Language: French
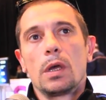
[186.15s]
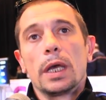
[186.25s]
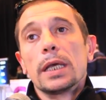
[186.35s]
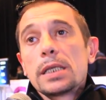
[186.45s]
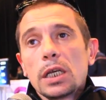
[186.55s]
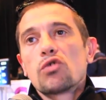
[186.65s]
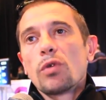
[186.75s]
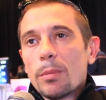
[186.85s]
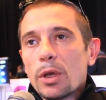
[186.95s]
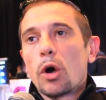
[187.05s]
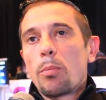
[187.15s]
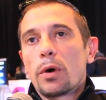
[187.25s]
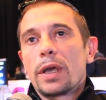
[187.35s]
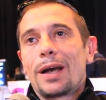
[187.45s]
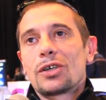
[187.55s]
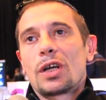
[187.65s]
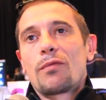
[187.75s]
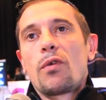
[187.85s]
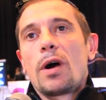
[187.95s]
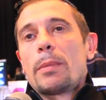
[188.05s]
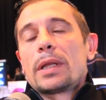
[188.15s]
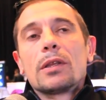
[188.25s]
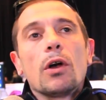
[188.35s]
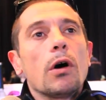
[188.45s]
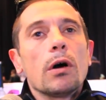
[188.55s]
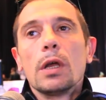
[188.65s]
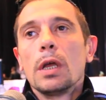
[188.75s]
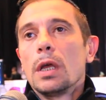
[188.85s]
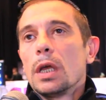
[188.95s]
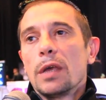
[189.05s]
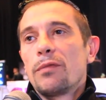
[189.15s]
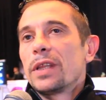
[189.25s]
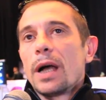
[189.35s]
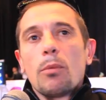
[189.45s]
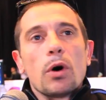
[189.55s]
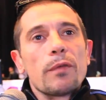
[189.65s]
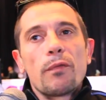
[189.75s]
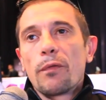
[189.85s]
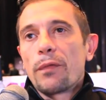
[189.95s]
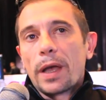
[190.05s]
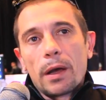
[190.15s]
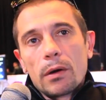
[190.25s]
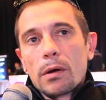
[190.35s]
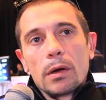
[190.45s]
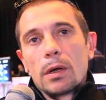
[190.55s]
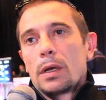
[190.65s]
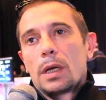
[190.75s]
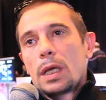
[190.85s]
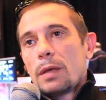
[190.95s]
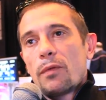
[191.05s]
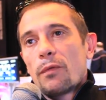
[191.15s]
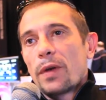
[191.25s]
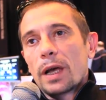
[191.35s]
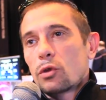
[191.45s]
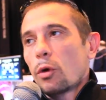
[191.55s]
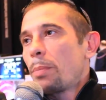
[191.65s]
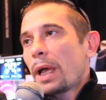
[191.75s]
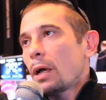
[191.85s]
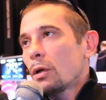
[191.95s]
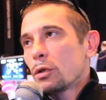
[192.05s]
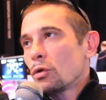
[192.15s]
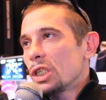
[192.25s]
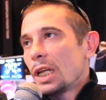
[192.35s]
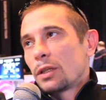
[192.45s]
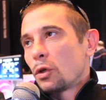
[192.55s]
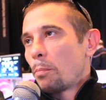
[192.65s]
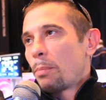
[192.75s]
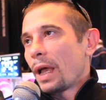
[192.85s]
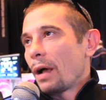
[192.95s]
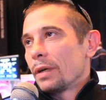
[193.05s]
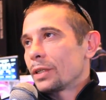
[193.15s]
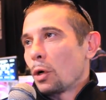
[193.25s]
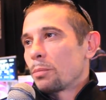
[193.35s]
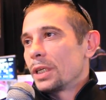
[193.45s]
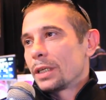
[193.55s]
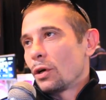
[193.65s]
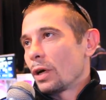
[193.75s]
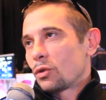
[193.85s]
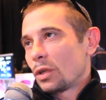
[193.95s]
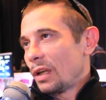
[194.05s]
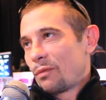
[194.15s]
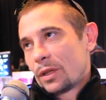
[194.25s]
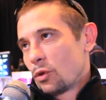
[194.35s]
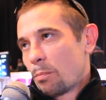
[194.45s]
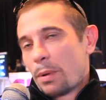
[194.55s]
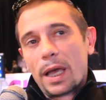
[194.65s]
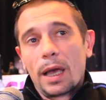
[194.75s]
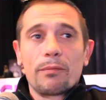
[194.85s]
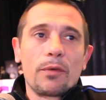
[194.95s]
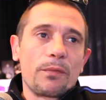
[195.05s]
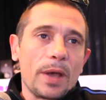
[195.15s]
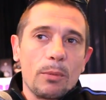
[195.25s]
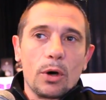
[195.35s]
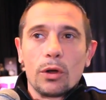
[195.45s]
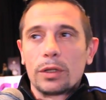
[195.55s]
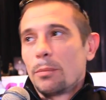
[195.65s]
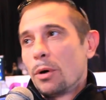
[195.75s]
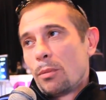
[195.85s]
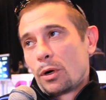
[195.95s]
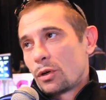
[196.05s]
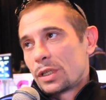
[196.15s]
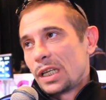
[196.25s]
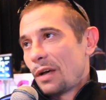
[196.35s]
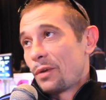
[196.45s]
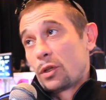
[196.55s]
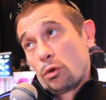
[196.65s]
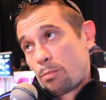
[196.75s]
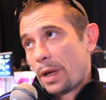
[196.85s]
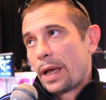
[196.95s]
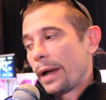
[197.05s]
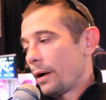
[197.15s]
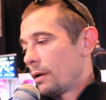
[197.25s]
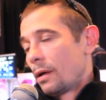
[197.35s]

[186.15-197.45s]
Et essayer de jouer le meilleur poker à chaque fois. Maintenant, évidemment, il faut faire, euh, il faut faire deux paires quand l'autre il a top pair avec top kicker et toi tu as fait deux paires. Il faut faire brelan des moments quand il a fait deux paires.